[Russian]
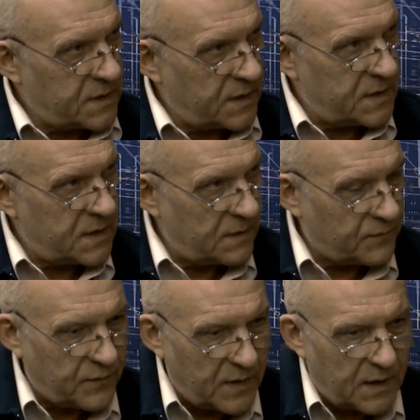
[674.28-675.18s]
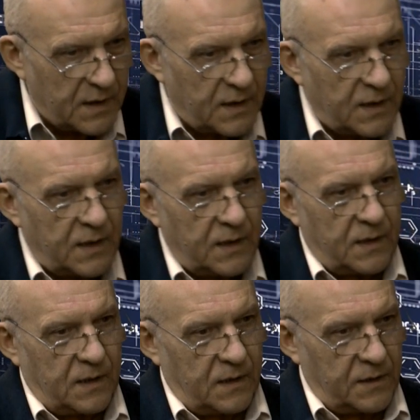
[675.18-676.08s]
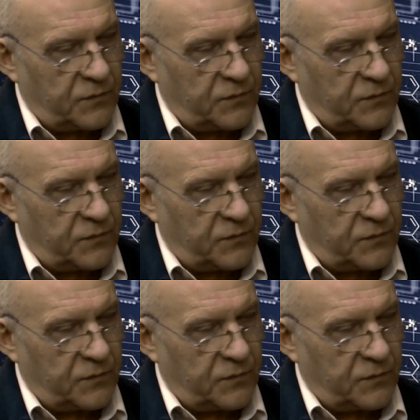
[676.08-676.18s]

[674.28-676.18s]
среде, в э,